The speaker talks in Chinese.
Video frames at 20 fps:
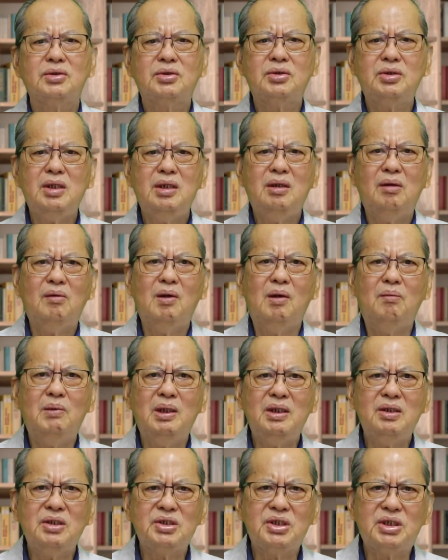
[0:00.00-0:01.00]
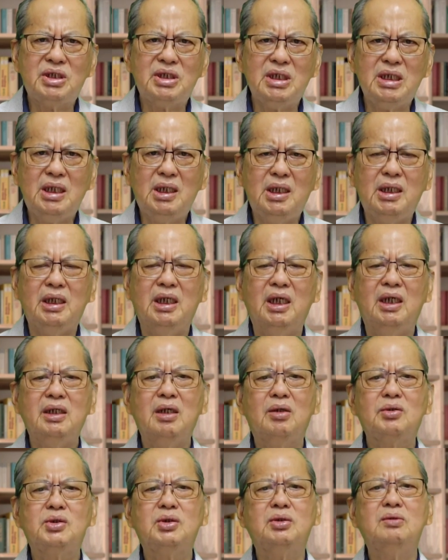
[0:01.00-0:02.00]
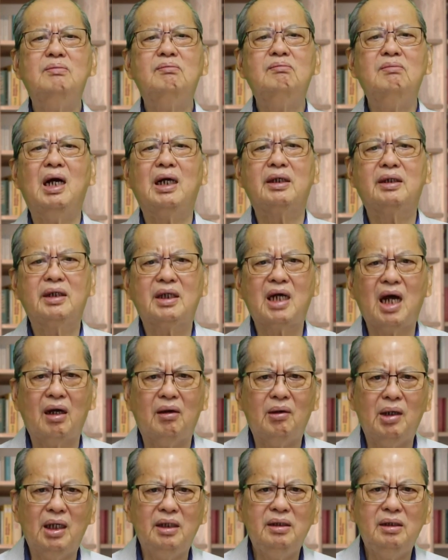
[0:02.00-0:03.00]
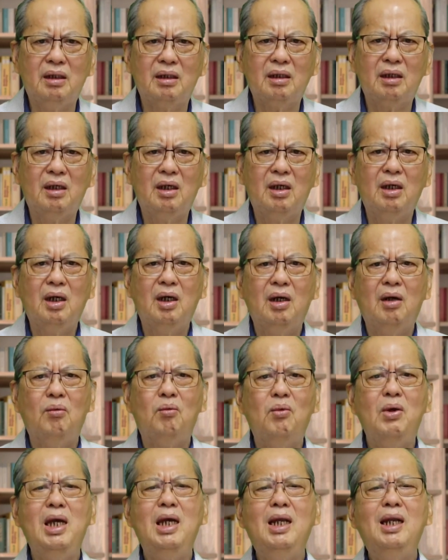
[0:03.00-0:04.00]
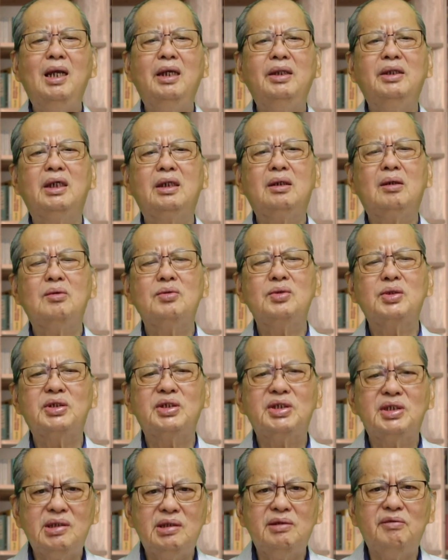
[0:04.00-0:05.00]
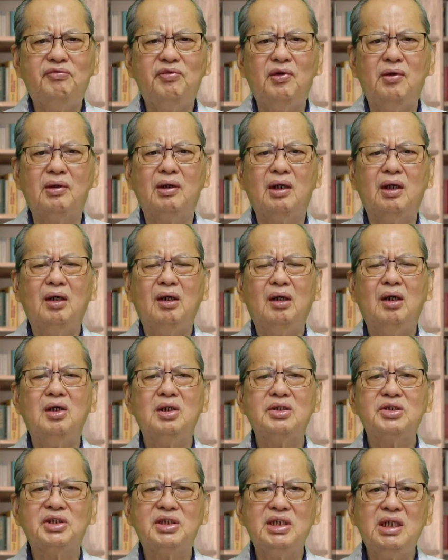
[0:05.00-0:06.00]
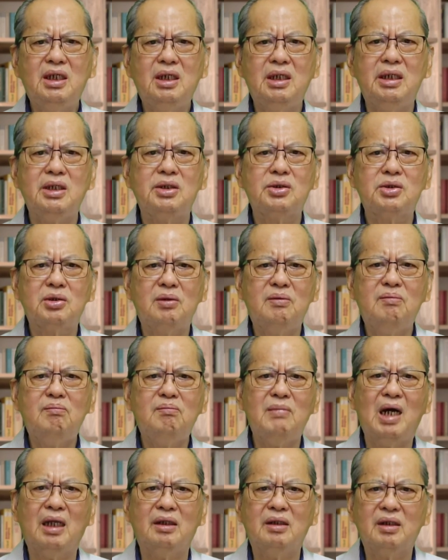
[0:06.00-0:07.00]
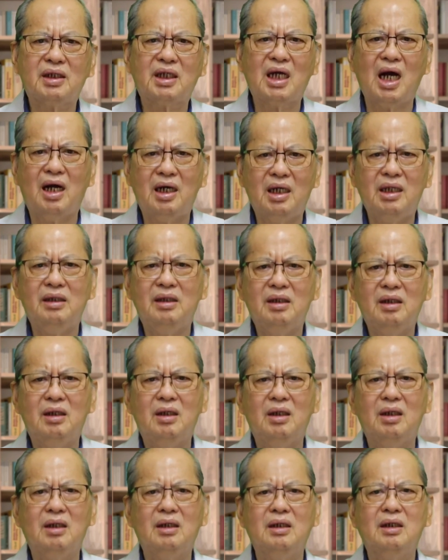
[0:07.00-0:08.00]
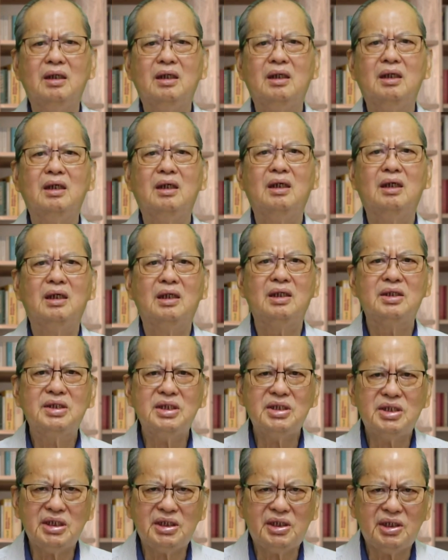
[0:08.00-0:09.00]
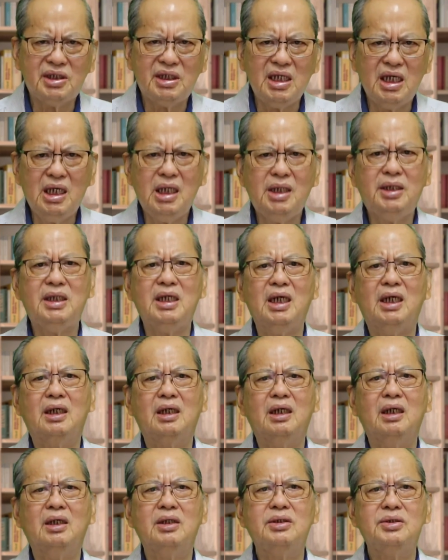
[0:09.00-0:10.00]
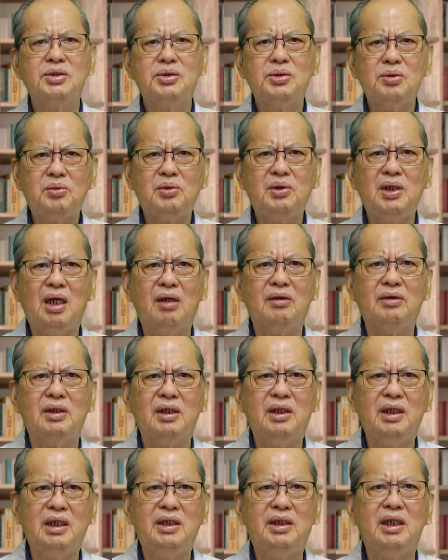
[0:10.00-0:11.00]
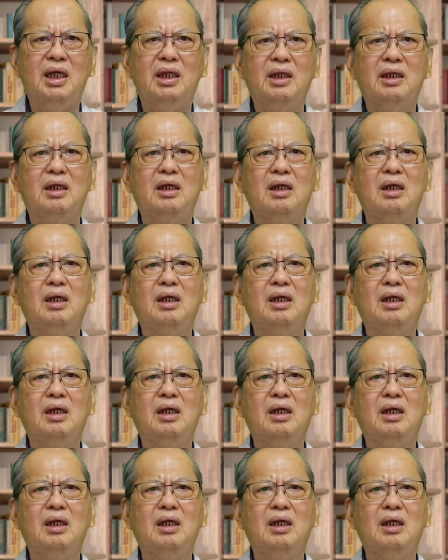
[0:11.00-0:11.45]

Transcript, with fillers: 所以，我们的心里要充满感恩，为了能够侍奉，而心里充满了感恩，这是第一点很重要的一点。